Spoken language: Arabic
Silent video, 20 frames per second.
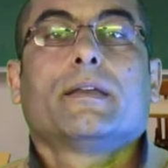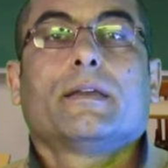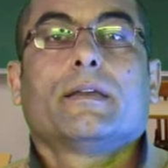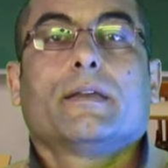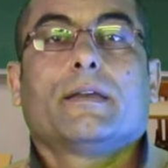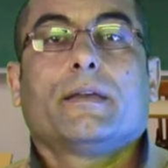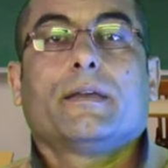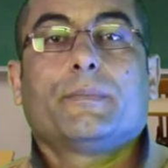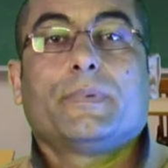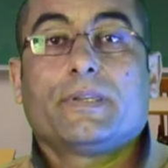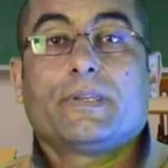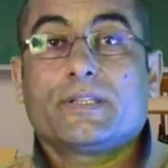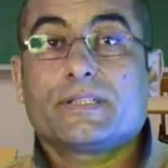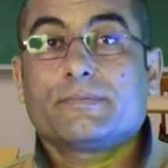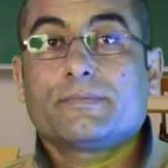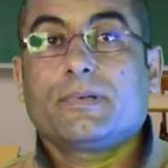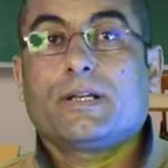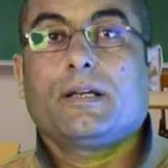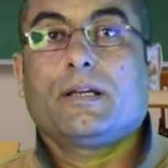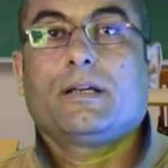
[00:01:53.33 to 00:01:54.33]

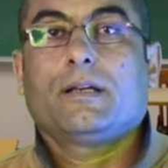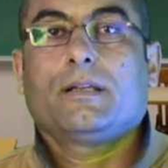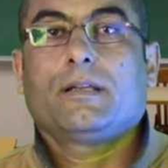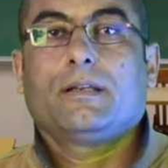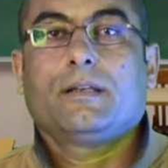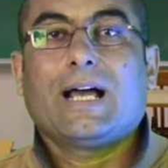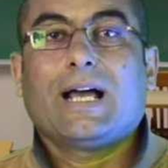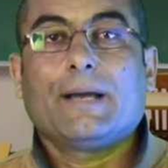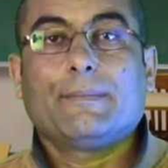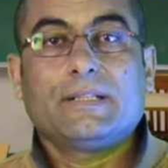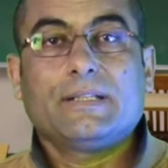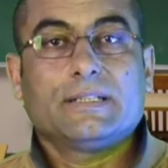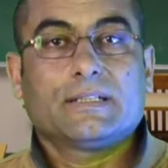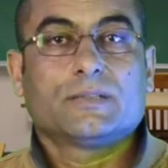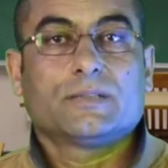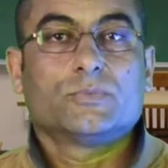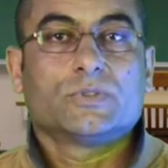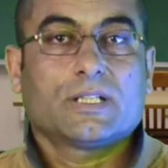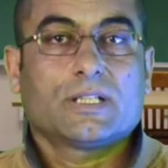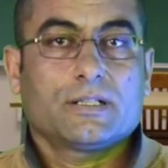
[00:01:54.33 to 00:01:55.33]
بالنسبه لعملي
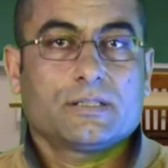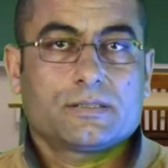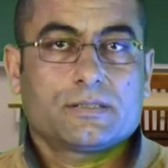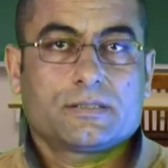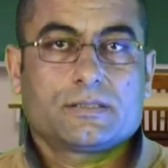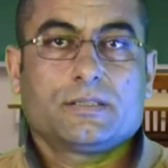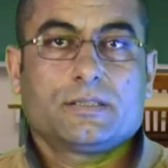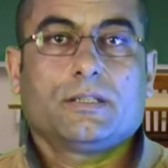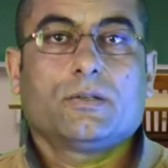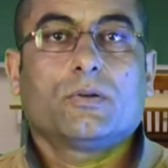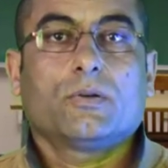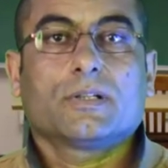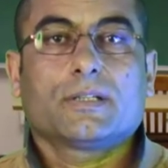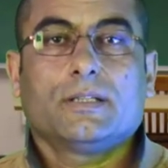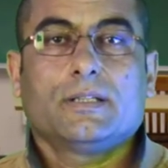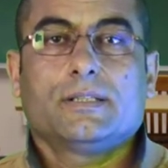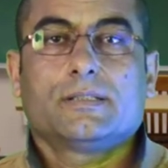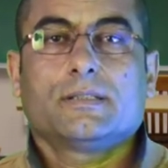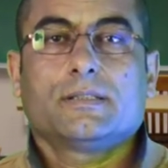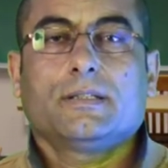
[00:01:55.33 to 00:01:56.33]
كمدرس لغه
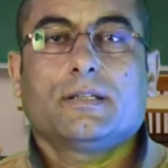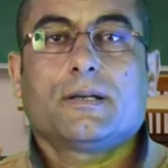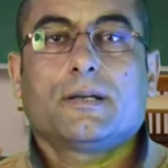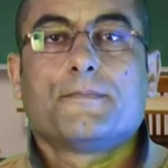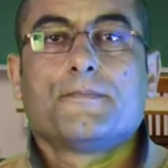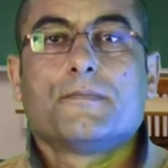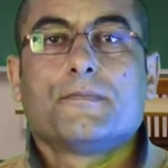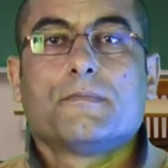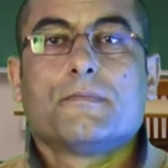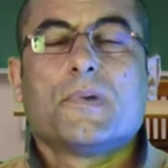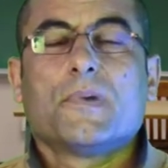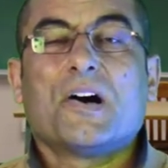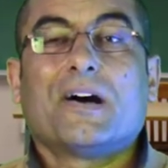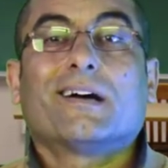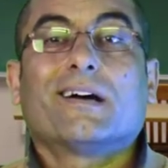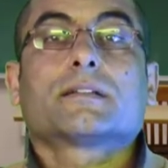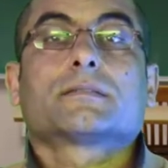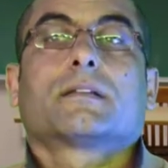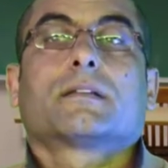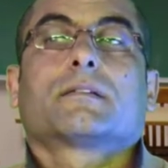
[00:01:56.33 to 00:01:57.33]
انجليزيه
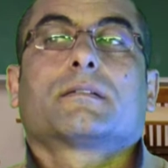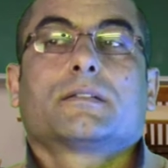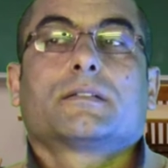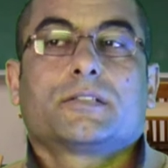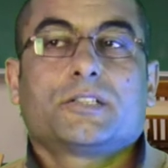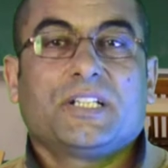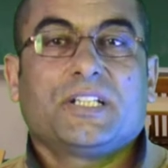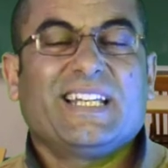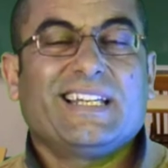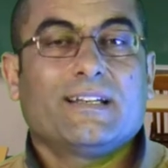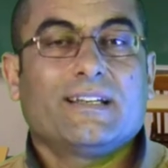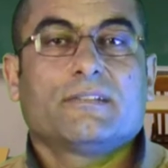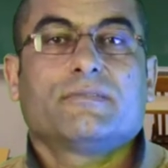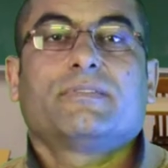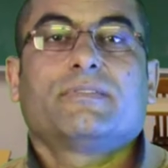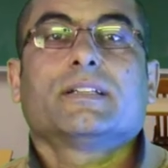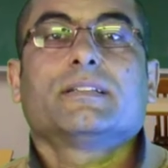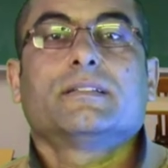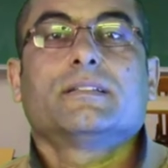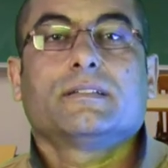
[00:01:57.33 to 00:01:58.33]
اكتر شيء
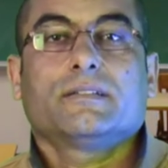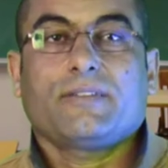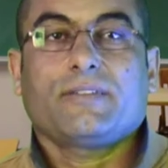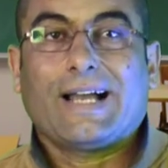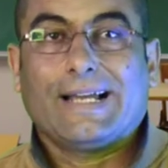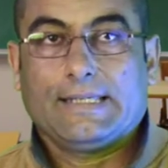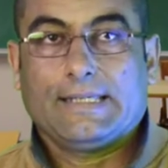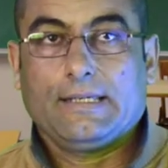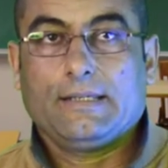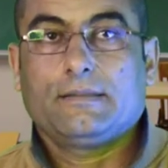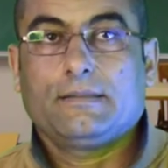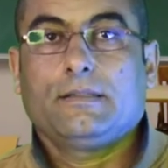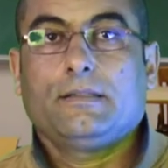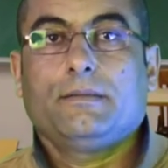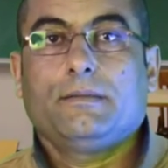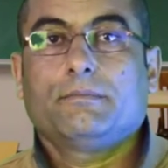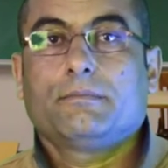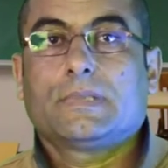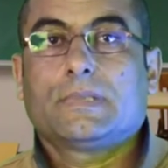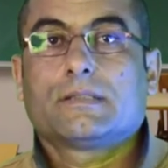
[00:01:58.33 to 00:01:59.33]
فادني في
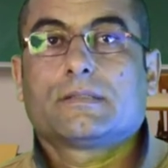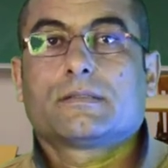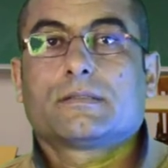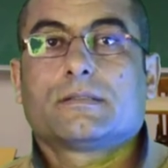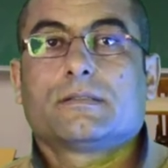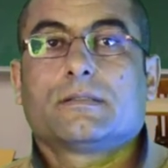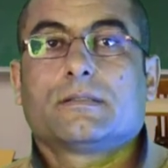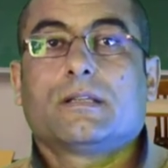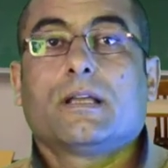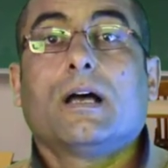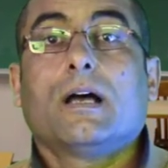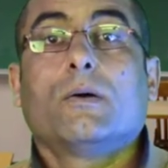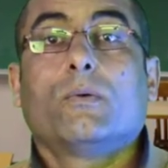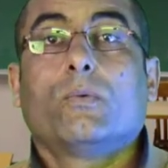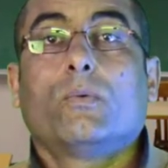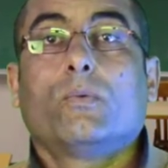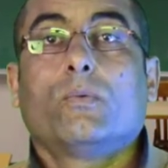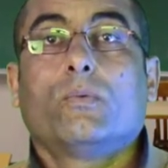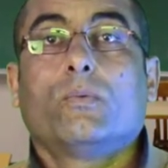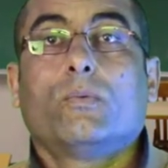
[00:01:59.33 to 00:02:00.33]
حياتي من
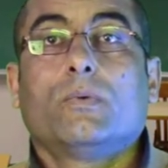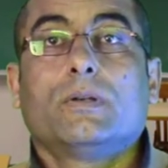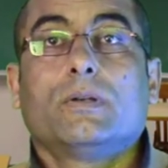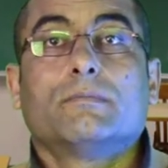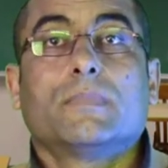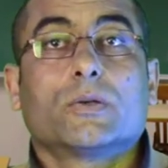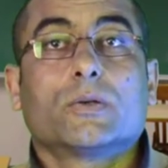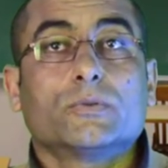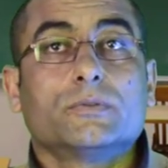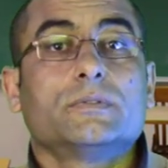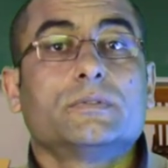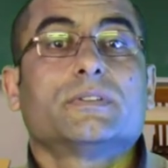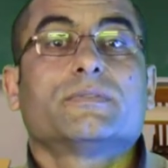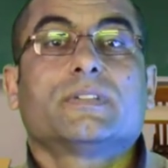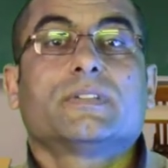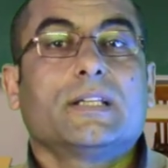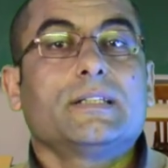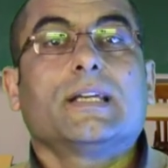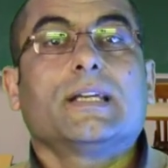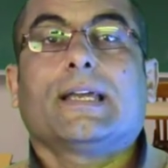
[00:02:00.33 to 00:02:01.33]
اول ما كنت في
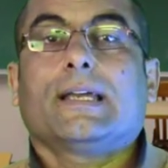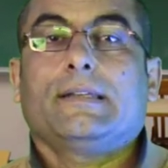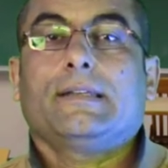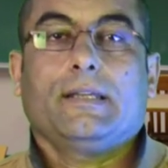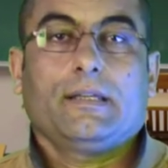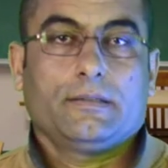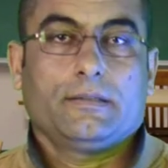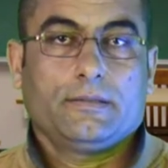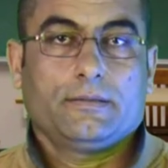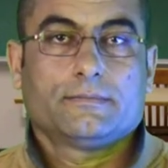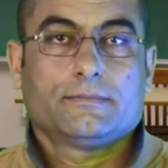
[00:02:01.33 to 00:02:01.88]
تانية اعدادي